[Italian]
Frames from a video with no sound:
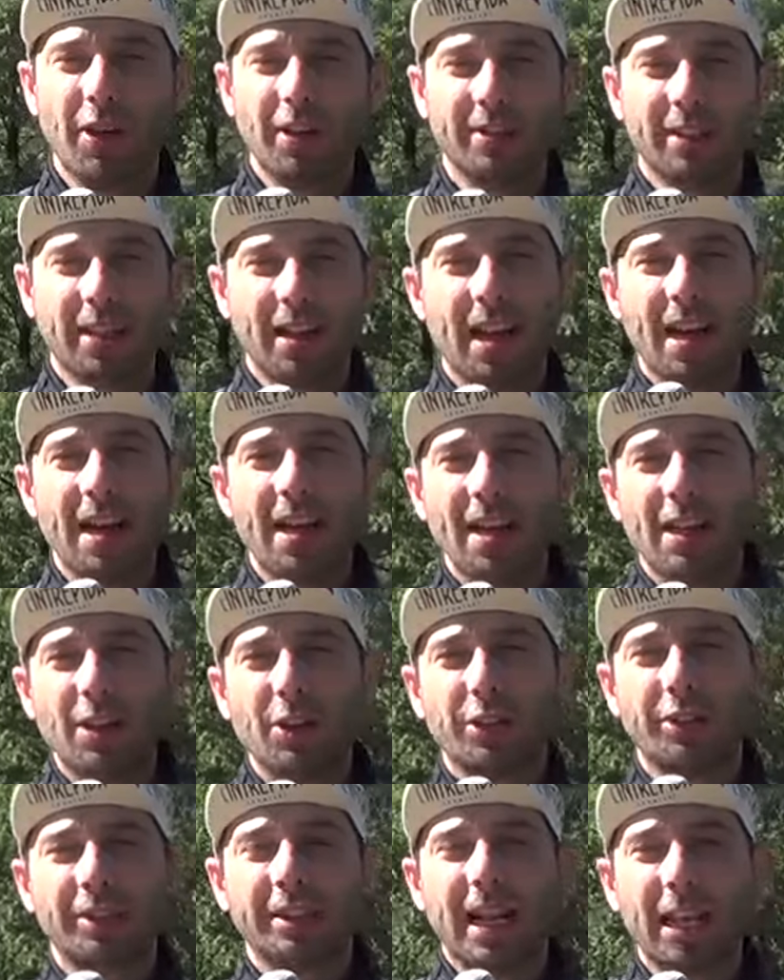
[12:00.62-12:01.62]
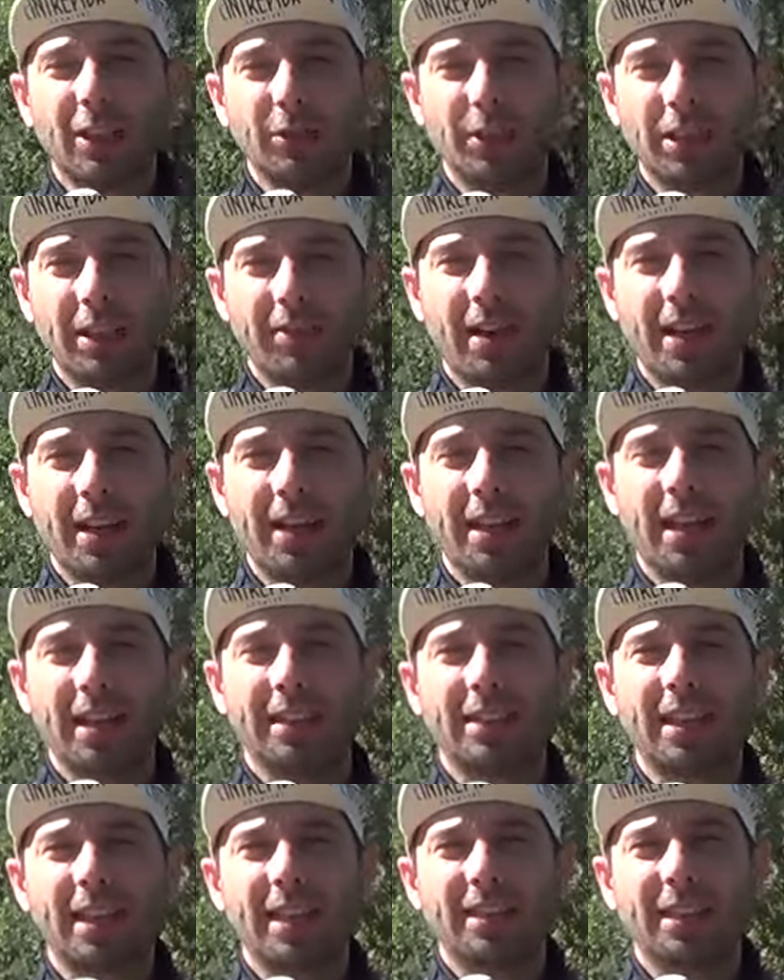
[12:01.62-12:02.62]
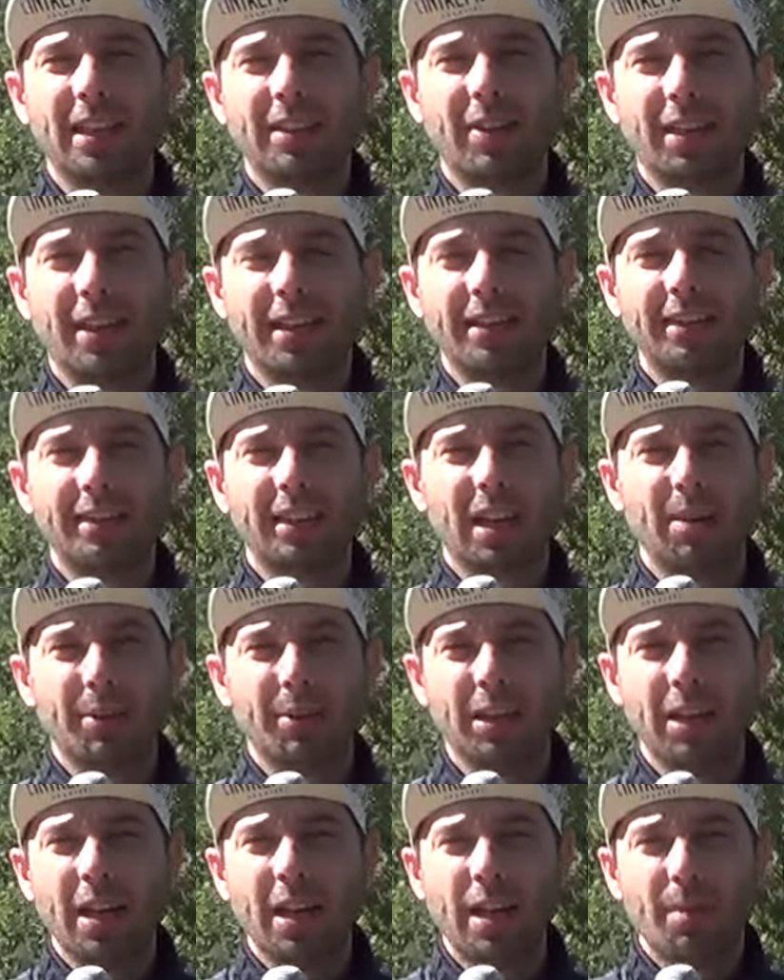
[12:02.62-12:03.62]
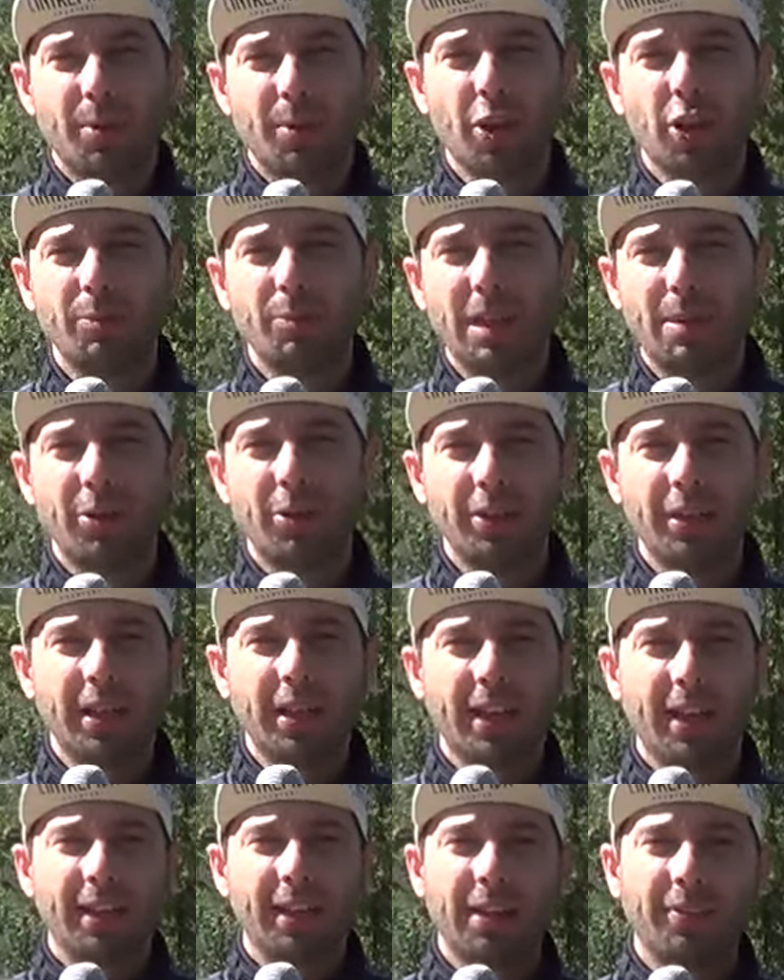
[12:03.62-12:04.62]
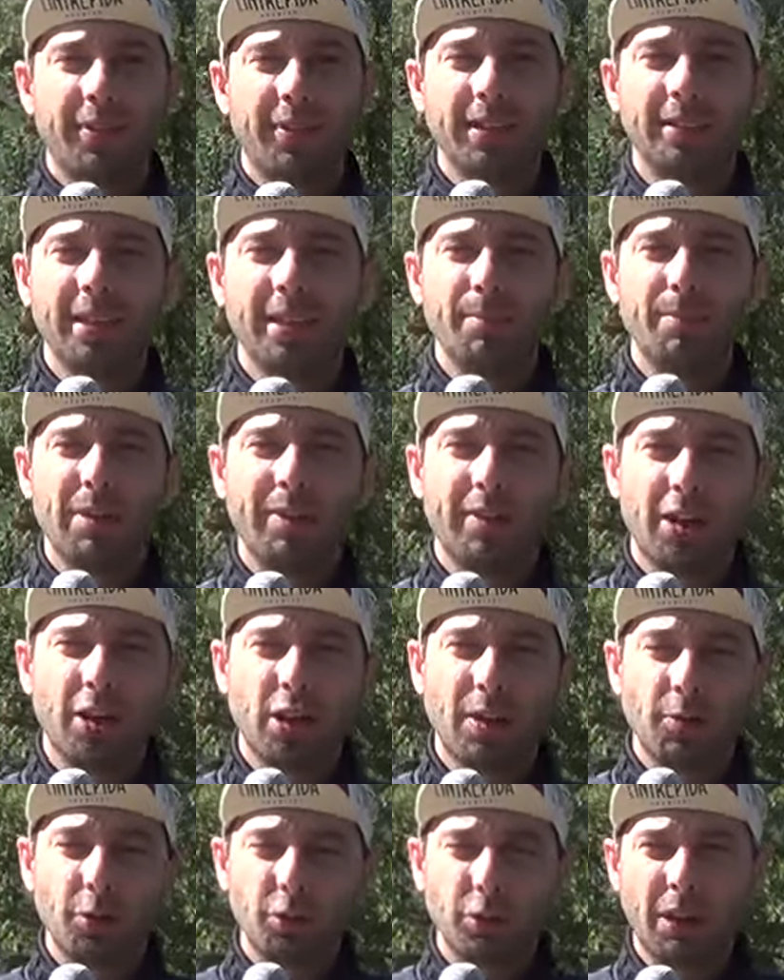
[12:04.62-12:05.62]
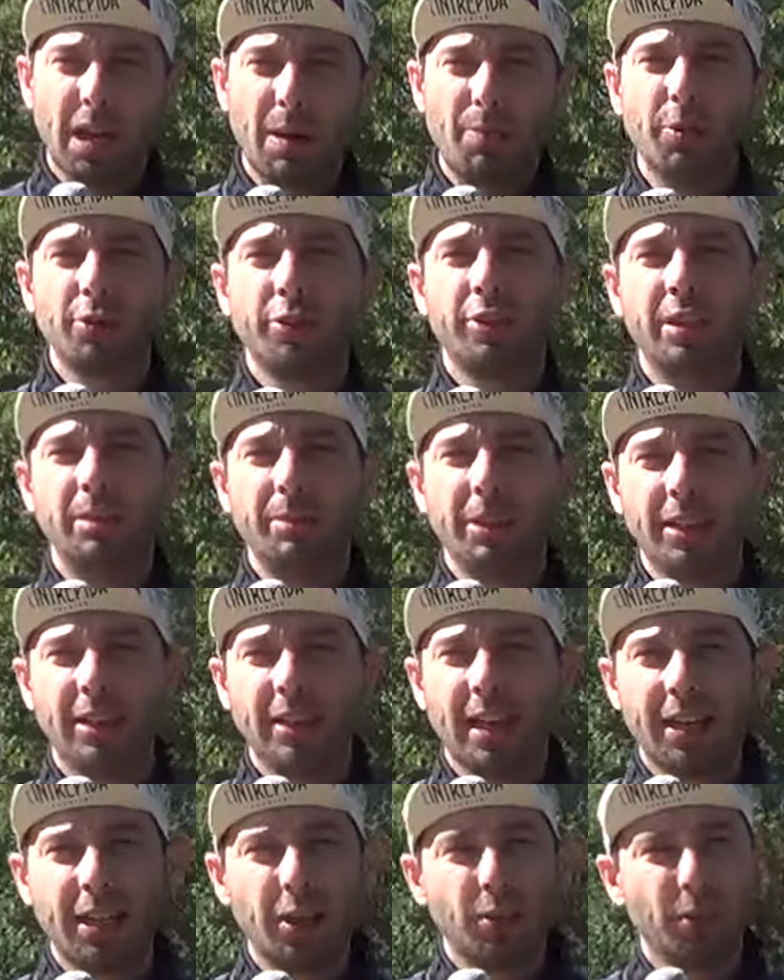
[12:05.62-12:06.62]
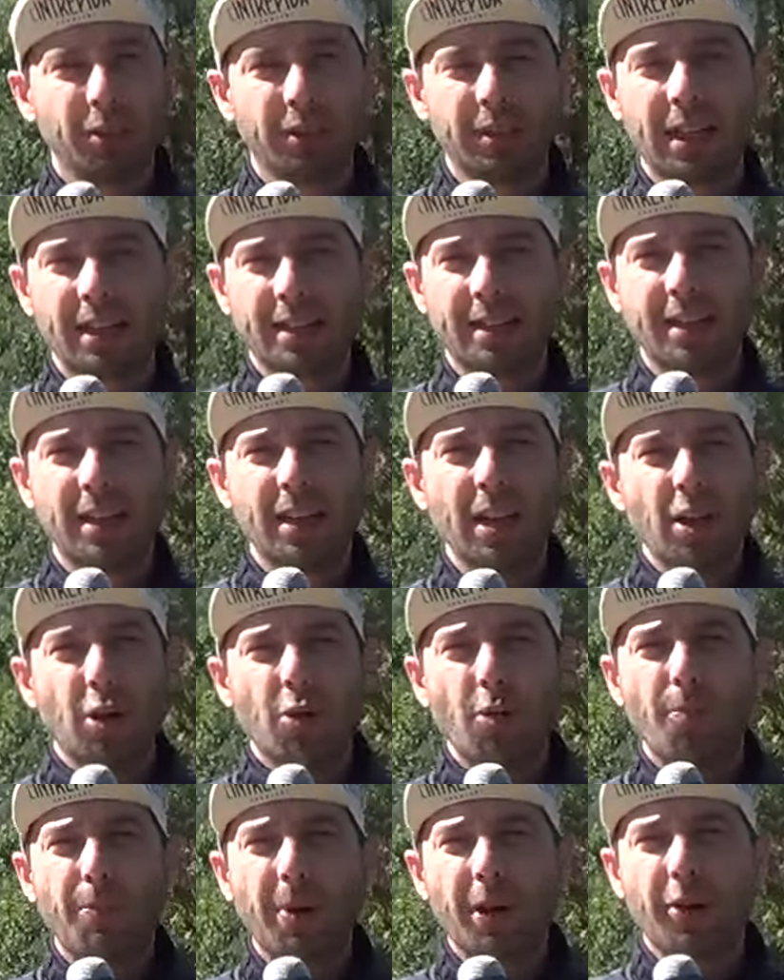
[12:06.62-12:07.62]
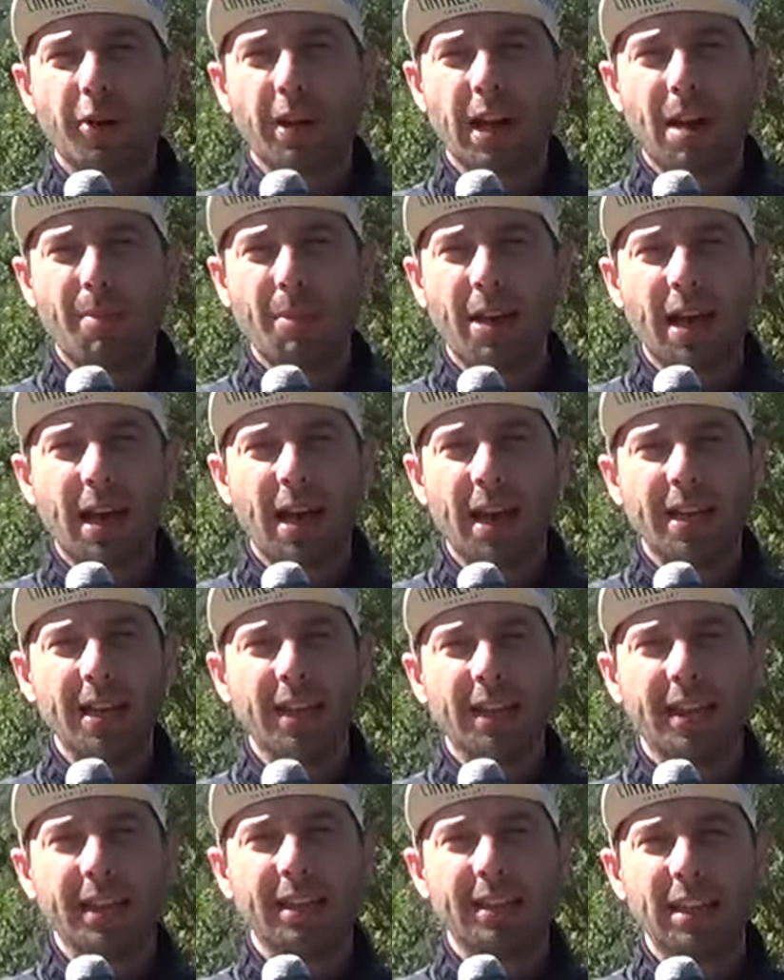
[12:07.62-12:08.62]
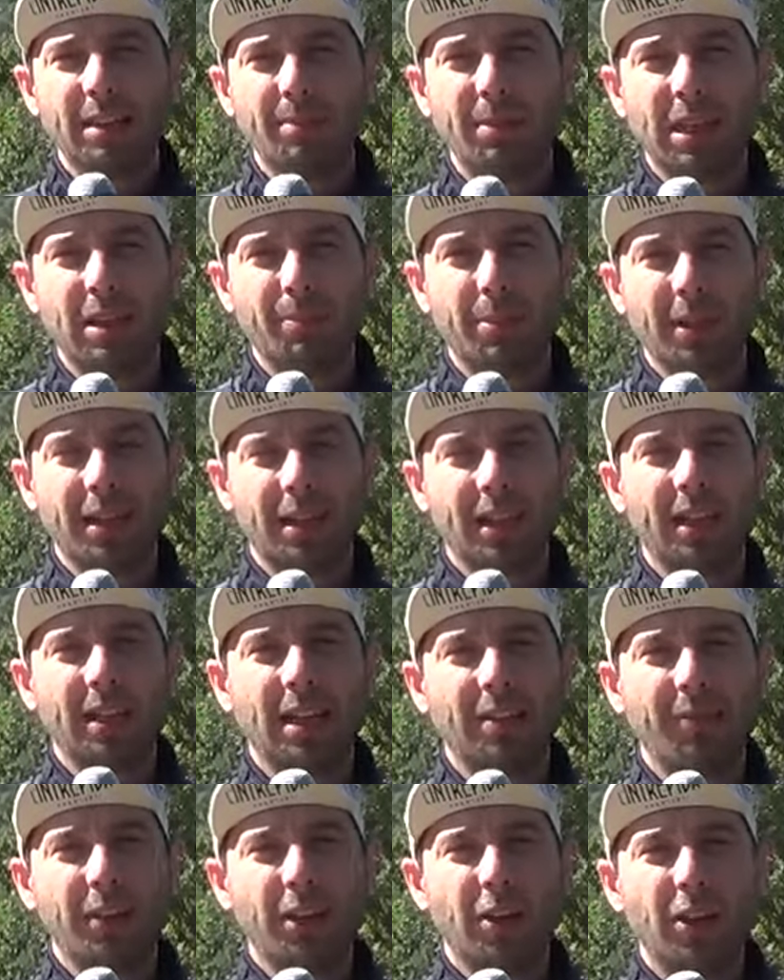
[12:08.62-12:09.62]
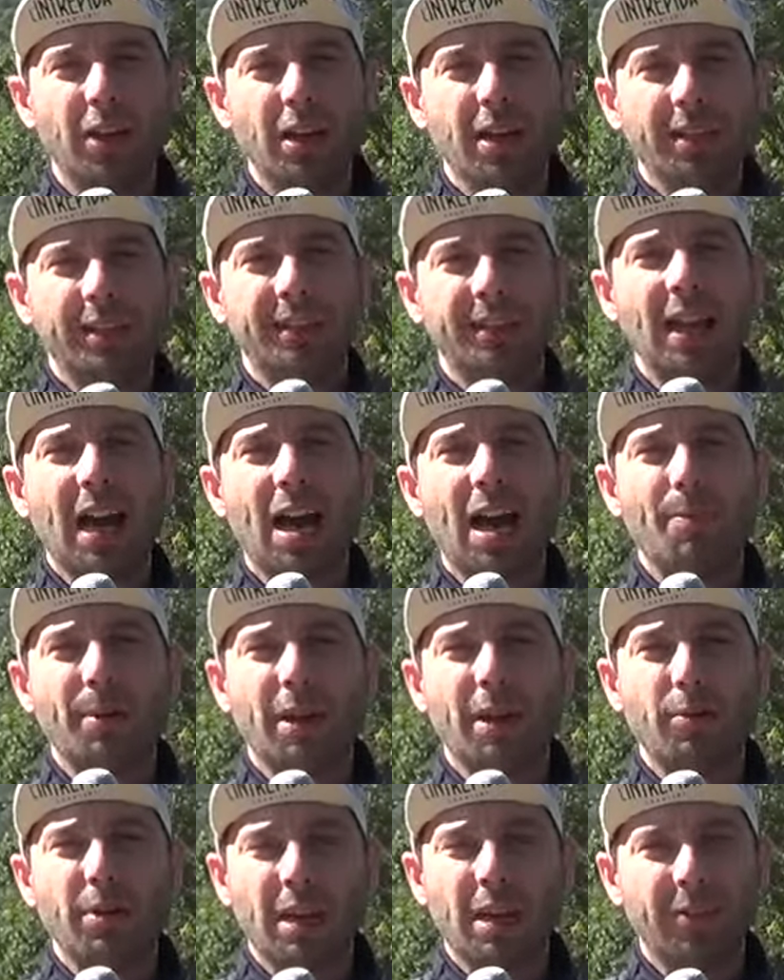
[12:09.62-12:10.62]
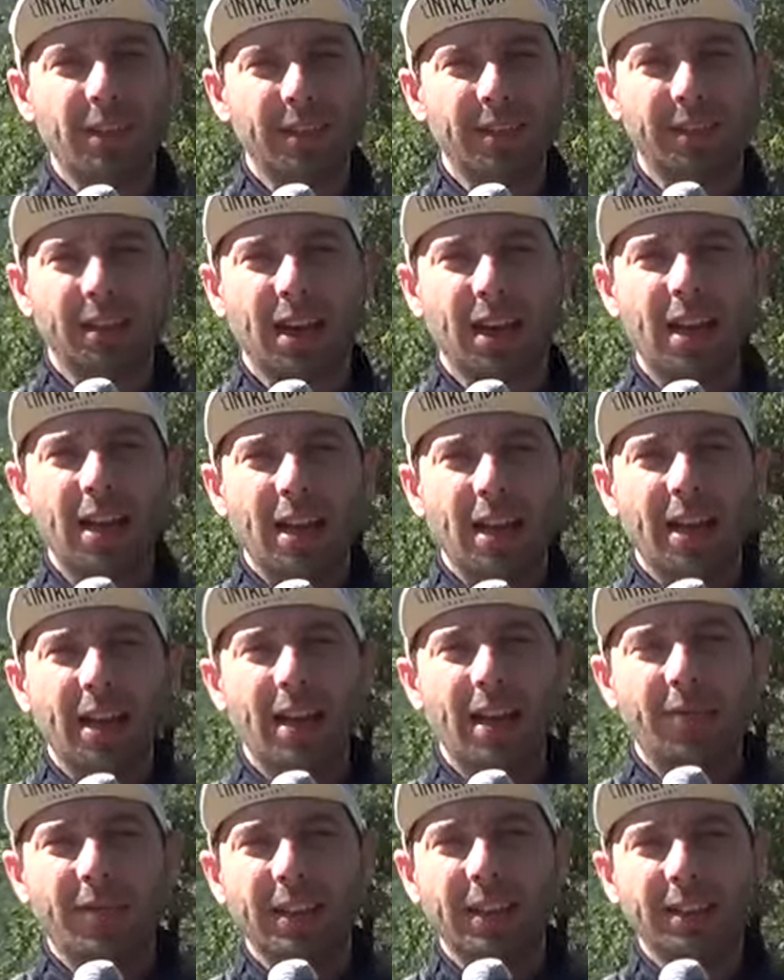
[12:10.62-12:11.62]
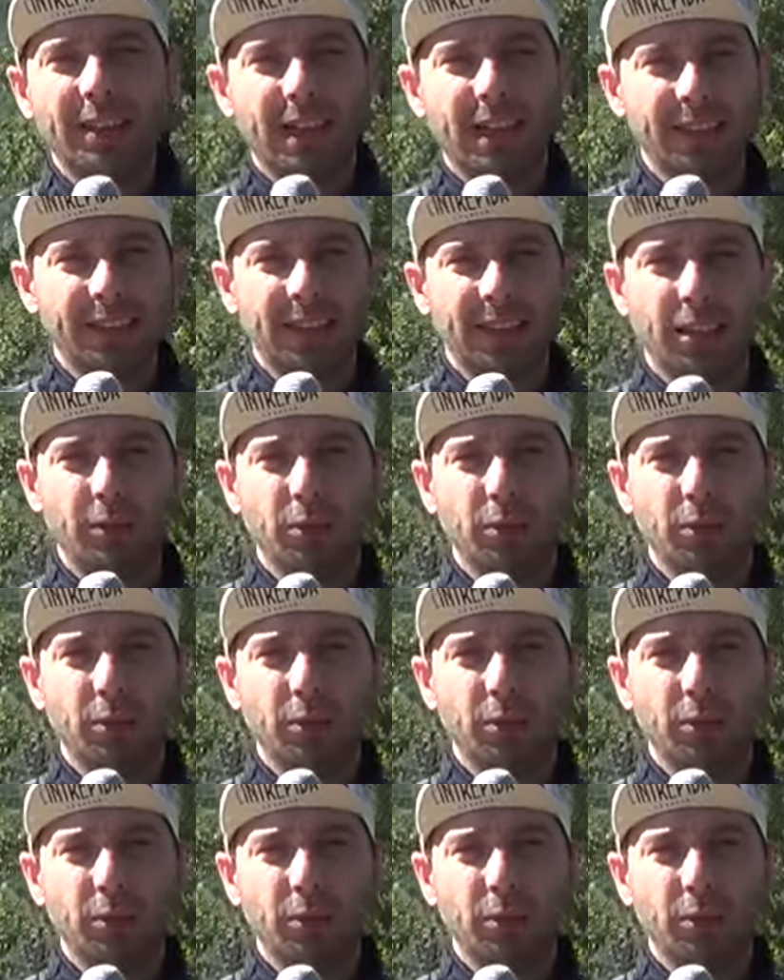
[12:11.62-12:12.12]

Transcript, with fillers: che sarà lo stato dei vari atleti dei vari intrepidi, però dobbiamo dire che nel frattempo avranno hanno avuto la possibilità di gustarsi un panorama incredibile perché davvero si apre una vista eh, fantastica